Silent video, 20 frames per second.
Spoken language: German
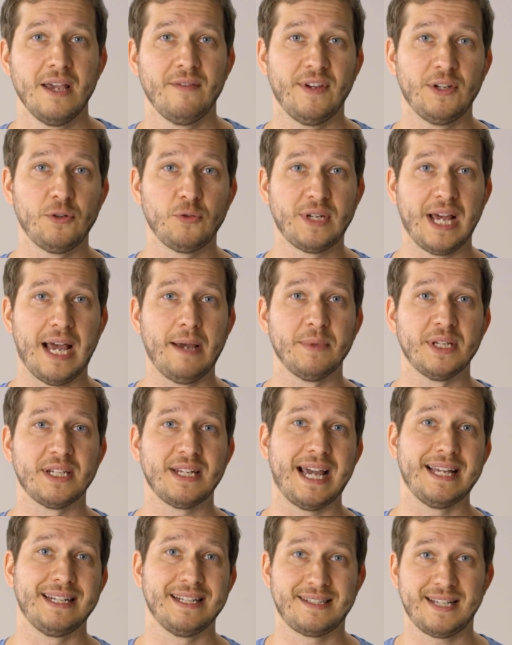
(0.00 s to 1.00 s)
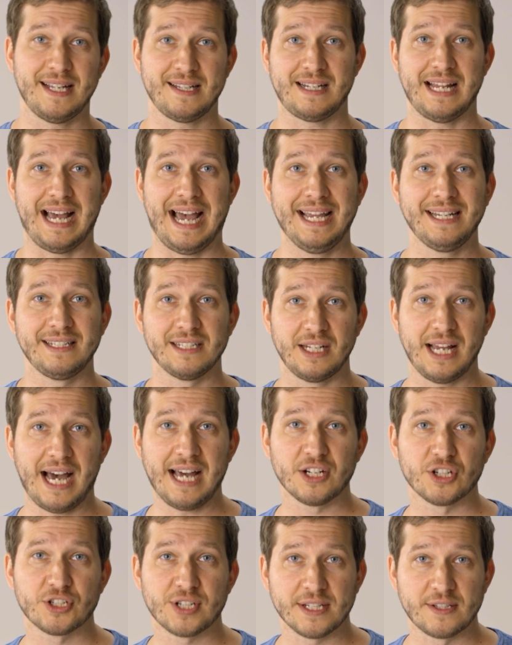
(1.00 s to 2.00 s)
Wenn du damit eine Tesla-eigene
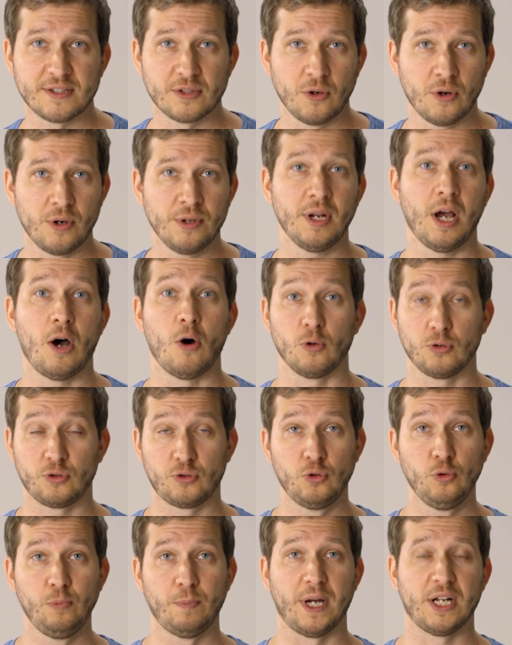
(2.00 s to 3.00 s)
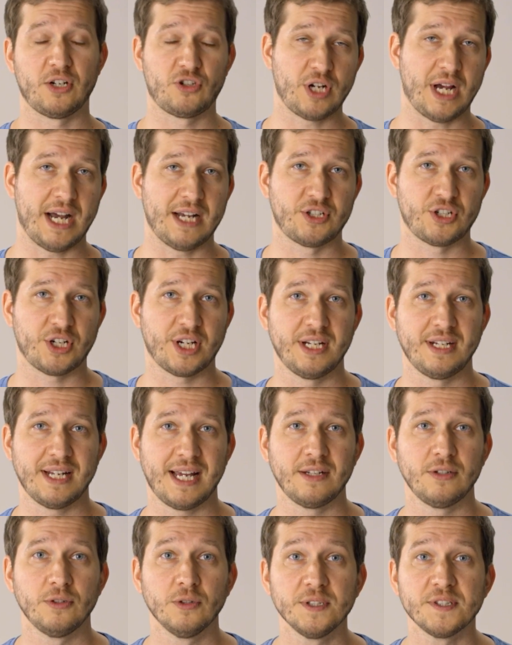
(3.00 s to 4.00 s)
Ladestation, auch Supercharger
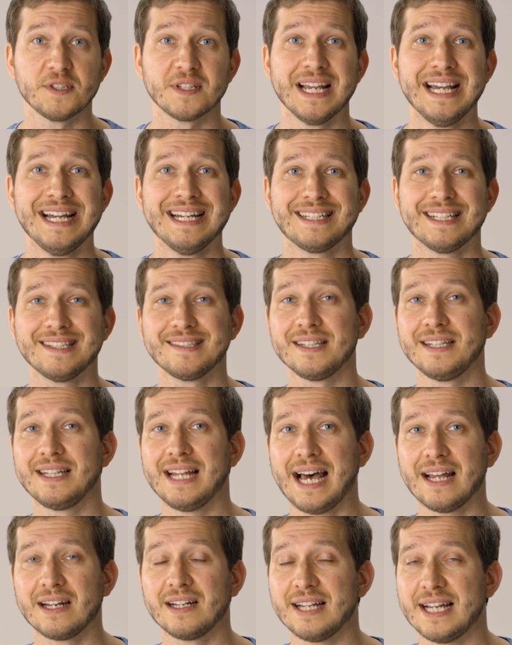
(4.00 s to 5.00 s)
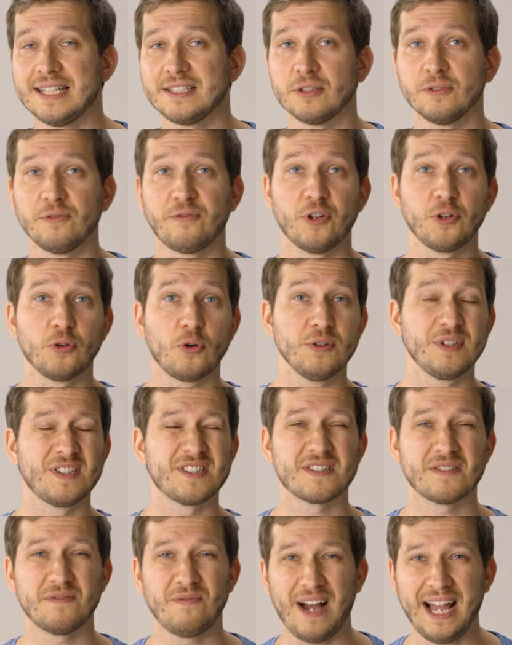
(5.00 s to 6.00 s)
genannt, nutzt, dann sind Ladeleistungen von rund
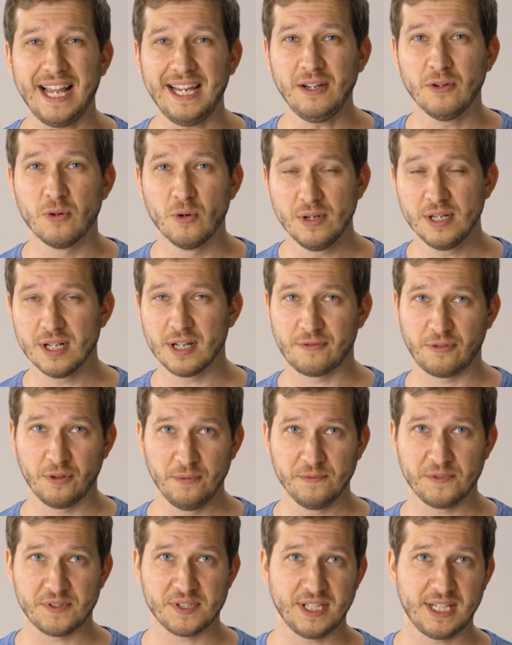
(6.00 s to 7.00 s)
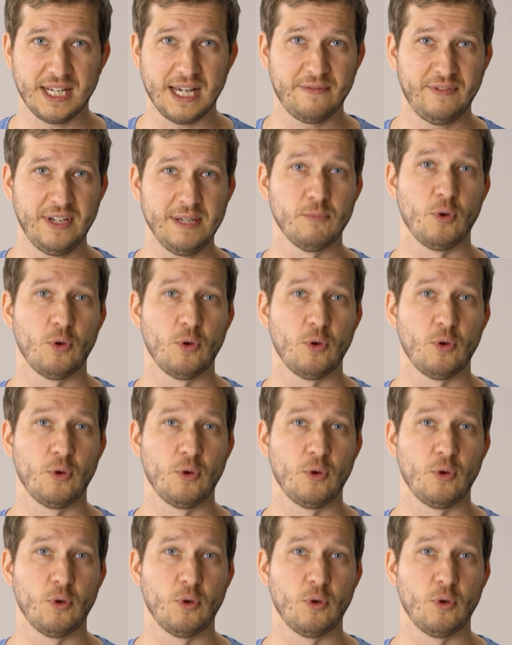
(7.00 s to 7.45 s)
250 kW